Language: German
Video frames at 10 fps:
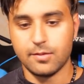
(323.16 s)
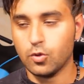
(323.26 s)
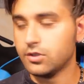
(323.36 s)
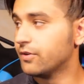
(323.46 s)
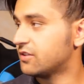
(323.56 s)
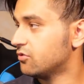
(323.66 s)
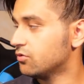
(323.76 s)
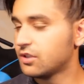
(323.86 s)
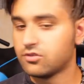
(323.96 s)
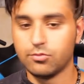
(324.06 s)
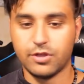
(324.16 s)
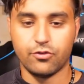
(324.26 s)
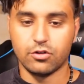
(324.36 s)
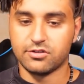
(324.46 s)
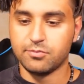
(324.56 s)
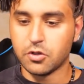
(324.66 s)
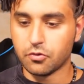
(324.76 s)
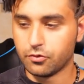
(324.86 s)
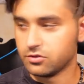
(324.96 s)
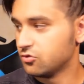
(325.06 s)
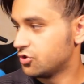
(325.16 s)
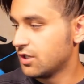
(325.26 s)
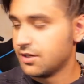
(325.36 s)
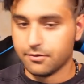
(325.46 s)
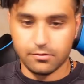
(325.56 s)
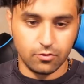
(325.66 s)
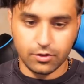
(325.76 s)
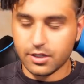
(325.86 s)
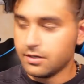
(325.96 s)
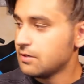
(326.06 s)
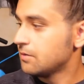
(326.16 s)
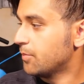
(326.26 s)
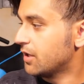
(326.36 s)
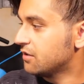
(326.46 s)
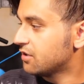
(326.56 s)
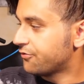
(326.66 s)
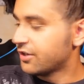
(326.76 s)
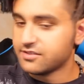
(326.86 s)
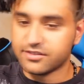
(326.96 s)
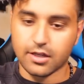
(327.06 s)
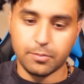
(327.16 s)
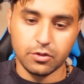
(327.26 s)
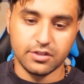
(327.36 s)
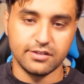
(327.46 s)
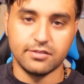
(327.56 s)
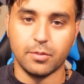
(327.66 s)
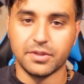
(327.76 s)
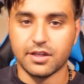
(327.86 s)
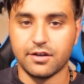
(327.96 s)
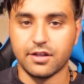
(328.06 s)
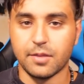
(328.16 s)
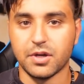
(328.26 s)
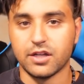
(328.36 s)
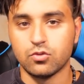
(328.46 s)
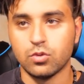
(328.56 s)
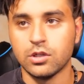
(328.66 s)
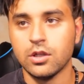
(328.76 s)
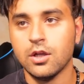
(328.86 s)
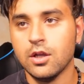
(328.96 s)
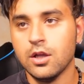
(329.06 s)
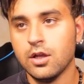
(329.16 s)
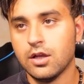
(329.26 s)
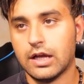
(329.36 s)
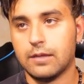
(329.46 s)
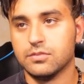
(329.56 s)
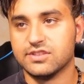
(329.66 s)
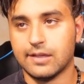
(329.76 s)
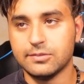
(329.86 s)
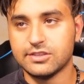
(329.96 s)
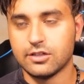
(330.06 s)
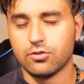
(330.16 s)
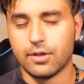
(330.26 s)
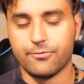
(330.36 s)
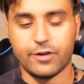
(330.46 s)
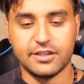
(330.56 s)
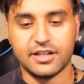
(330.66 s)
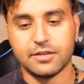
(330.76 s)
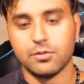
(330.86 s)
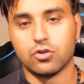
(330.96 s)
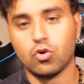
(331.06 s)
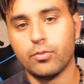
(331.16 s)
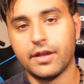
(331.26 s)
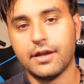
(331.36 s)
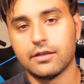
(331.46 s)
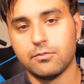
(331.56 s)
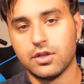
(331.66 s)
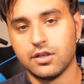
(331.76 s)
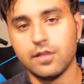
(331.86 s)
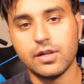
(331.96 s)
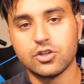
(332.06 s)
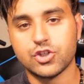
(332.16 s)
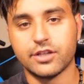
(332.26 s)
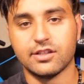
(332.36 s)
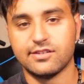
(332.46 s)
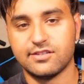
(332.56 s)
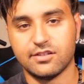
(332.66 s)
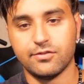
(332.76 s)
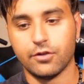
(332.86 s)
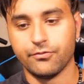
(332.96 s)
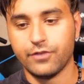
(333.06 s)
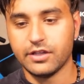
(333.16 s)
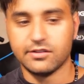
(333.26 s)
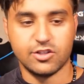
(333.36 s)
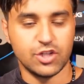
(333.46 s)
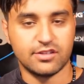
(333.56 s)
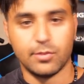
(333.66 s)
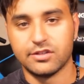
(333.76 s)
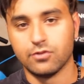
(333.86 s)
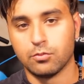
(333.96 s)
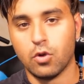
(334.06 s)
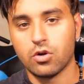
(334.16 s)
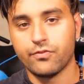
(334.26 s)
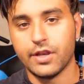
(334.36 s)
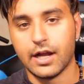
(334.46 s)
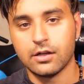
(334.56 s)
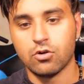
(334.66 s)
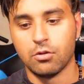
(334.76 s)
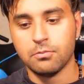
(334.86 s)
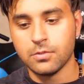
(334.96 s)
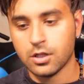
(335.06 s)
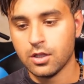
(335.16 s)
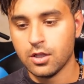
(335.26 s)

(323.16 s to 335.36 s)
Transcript: keine Motivation dazu, mich vor das Mikrofon zu stellen. Ohnehin, mein Interface ist kaputt, das ist momentan in Reparatur. Am Samstag oder am Freitag hat mir Thoman hat mir eine E-Mail geschickt, dass es jetzt wieder auf dem Weg ist. Ich schätze mal, es wird morgen wieder ankommen.